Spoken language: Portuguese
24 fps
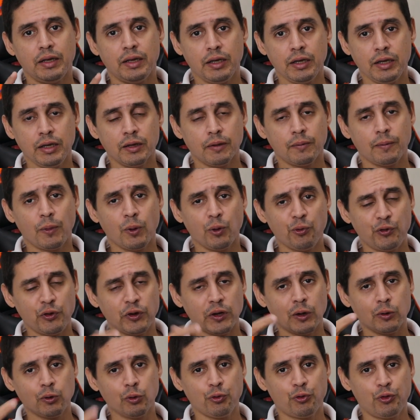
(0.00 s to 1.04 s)
E no
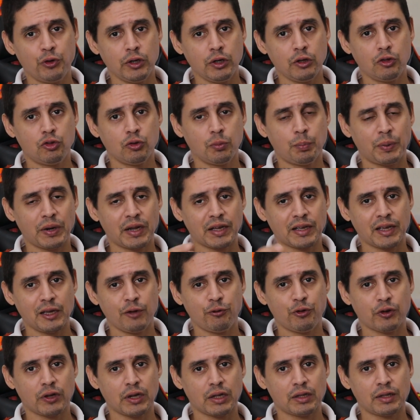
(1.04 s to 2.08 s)
final do vídeo, para
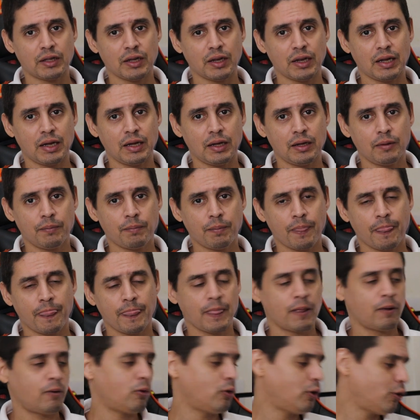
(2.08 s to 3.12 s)
quem ficar até lá,
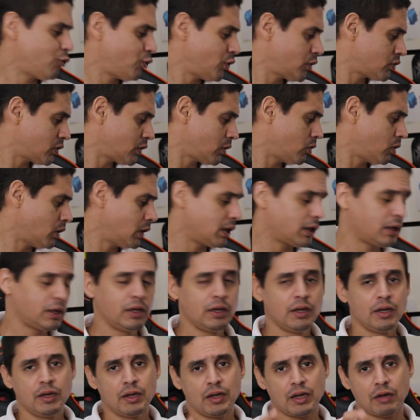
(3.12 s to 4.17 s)
ou eu faço agora?
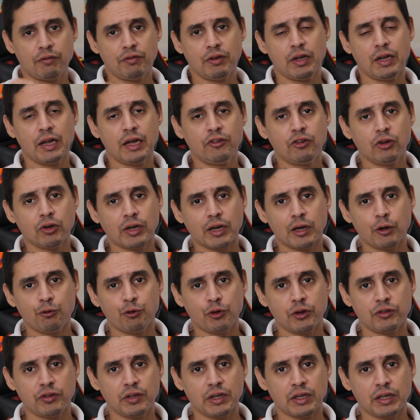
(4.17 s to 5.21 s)
Na verdade, eu quero
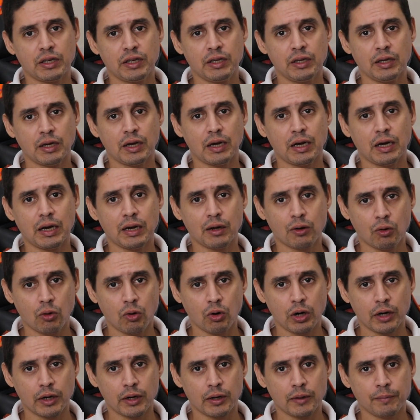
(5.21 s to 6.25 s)
fazer aqui
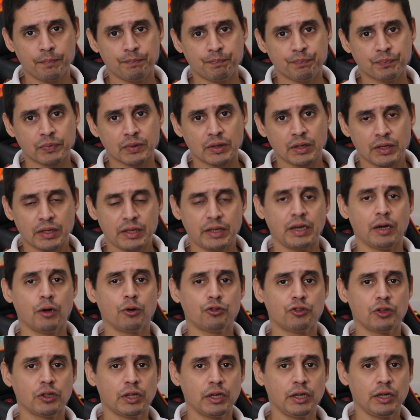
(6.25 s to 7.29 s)
agora, que é
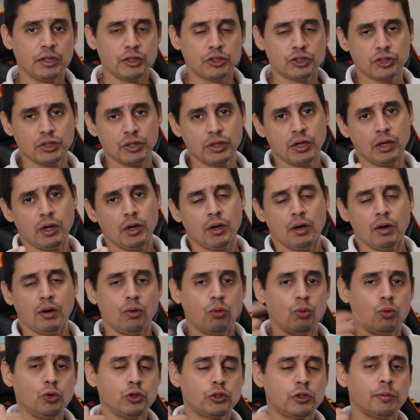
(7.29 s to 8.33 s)
o seguinte:
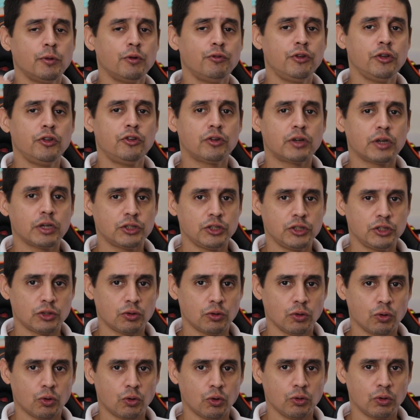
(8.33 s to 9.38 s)
o último vídeo que a gente
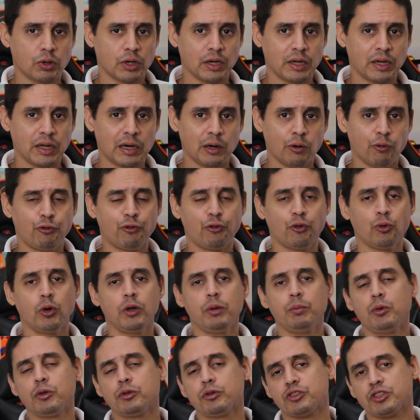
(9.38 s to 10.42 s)
colocou no canal
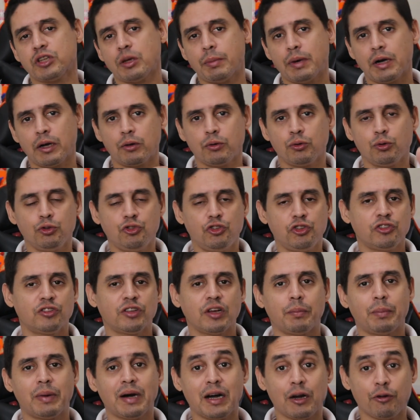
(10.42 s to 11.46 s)
foi muito chamado do
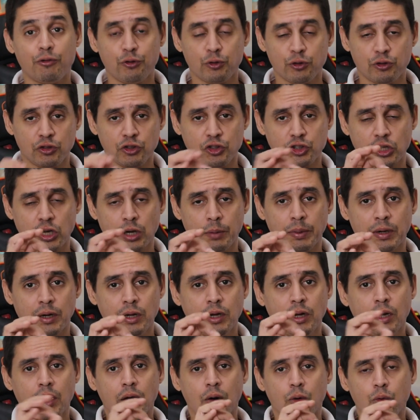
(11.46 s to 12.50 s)
desabafo, se
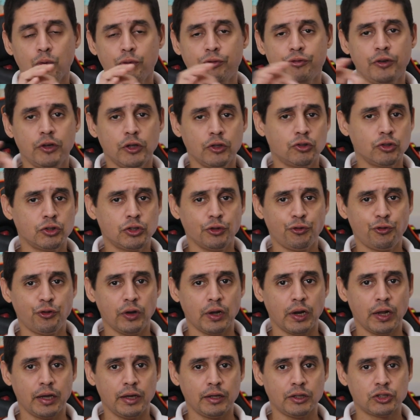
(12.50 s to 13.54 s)
chama O Vídeo
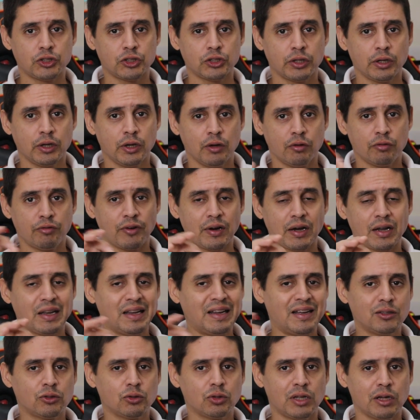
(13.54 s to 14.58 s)
Diferente,
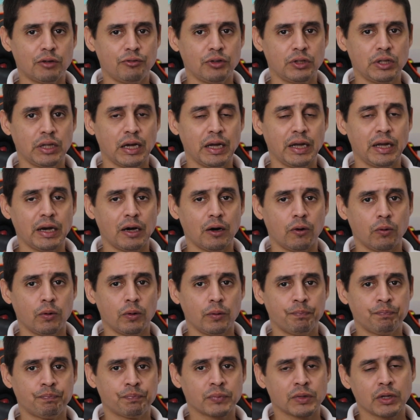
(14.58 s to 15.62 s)
falando da vida
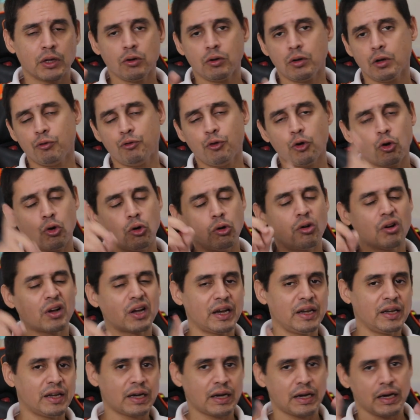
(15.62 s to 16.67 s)
real. Eu não vou
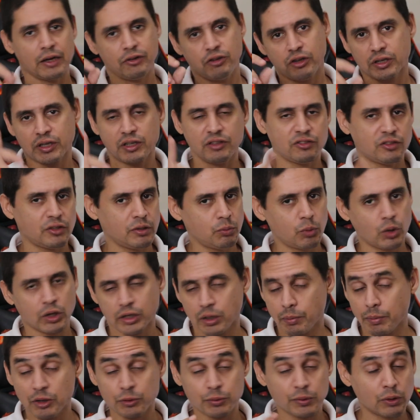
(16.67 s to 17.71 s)
colocar em card aqui em cima ou
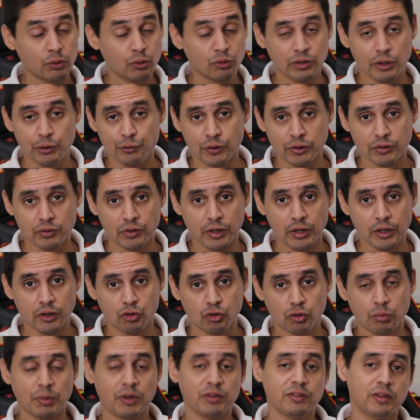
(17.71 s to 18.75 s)
aqui embaixo porque eu não sei fazer
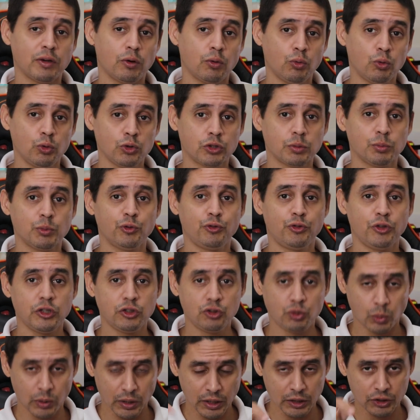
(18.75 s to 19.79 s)
isso, mas é o último
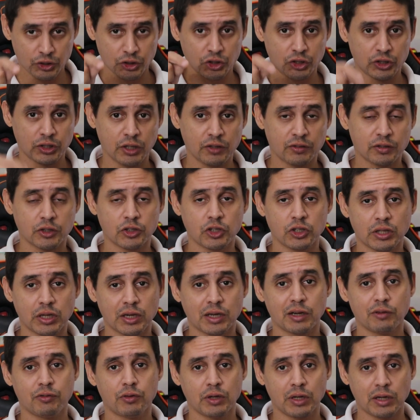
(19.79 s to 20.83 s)
vídeo antes desse que a gente está
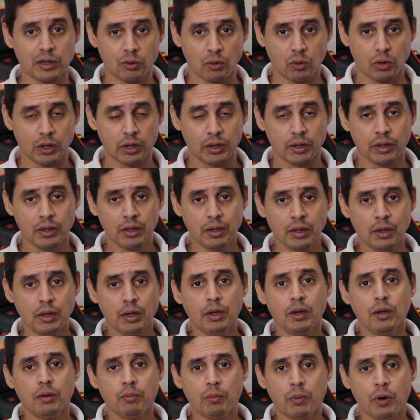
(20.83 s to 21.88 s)
gravando agora.
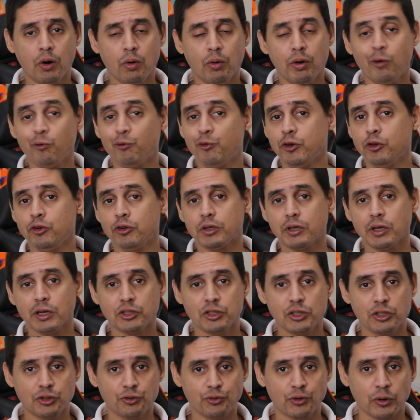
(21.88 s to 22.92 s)
Bom, é um vídeo que
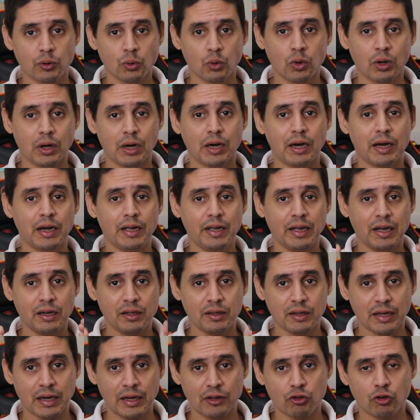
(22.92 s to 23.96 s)
a gente falou a
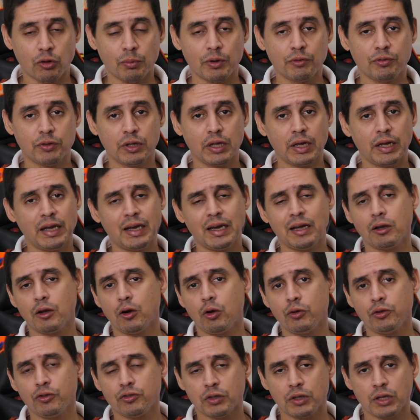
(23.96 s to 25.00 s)
realidade como a vida é,
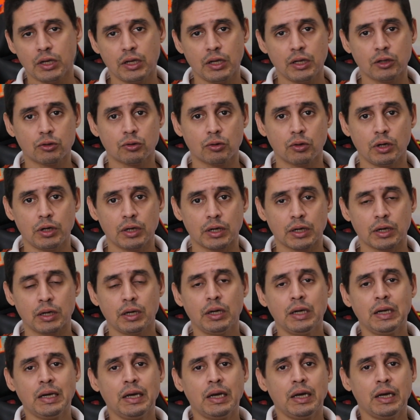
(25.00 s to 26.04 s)
não ensinei
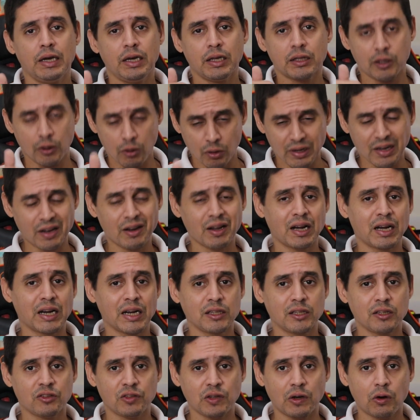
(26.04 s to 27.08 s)
eletrônica. Então eu quero
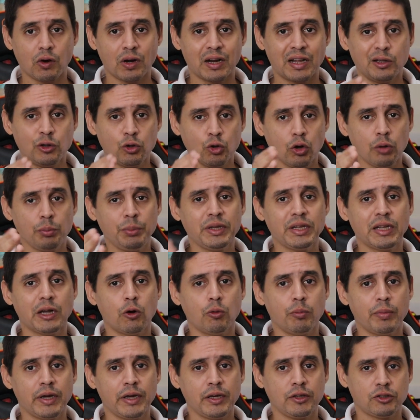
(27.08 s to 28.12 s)
agradecer agora
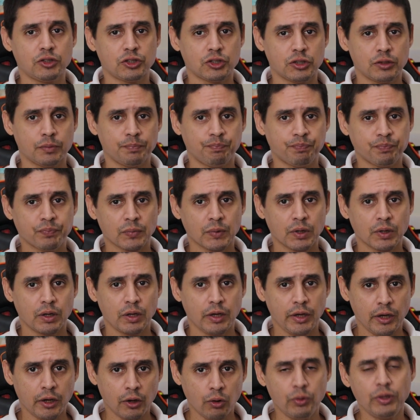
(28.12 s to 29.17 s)
nominalmente,
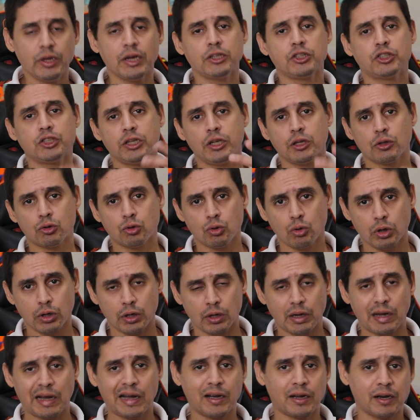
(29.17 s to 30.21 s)
eu e a
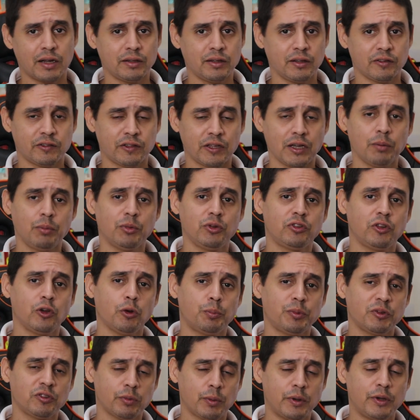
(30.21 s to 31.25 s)
diretora agradecemos,
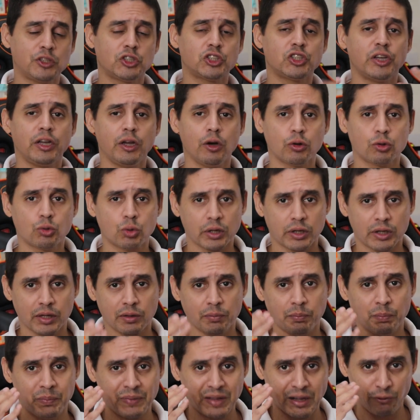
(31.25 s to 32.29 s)
eu principalmente eu que estou
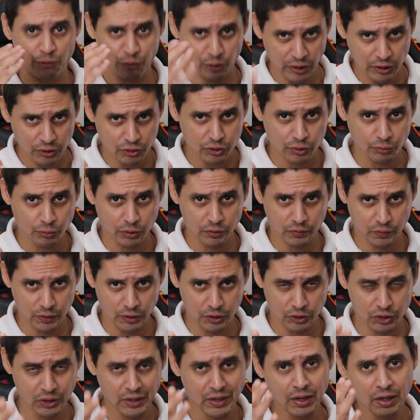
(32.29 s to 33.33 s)
aqui na frente de
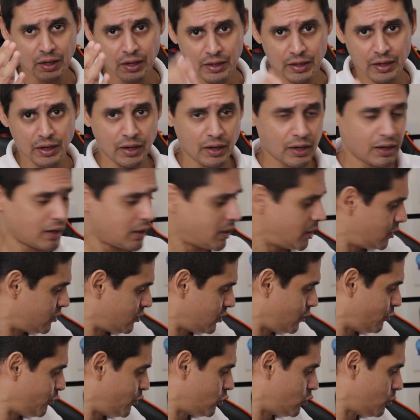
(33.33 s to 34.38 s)
vocês, quero
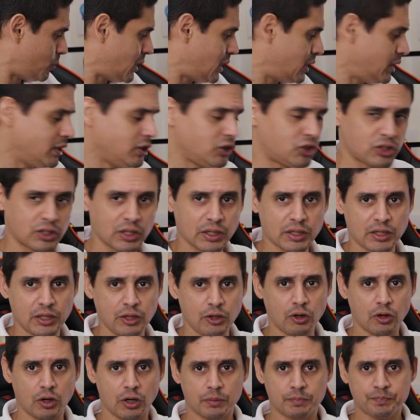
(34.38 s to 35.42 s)
agradecer, fiz uma lista
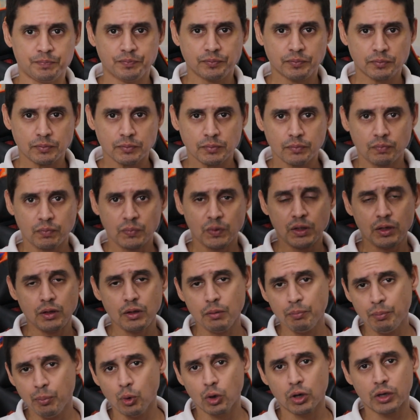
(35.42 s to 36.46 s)
aqui, ó,
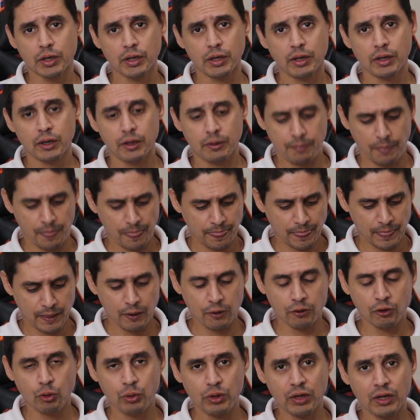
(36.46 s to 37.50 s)
porque
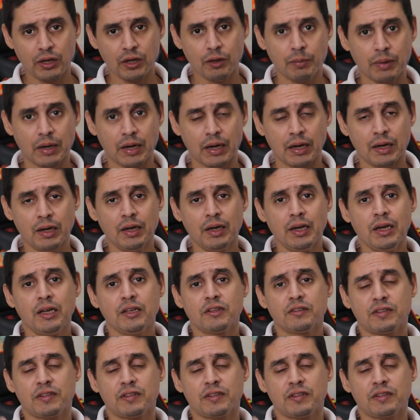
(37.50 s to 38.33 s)
eu não ia lembrar.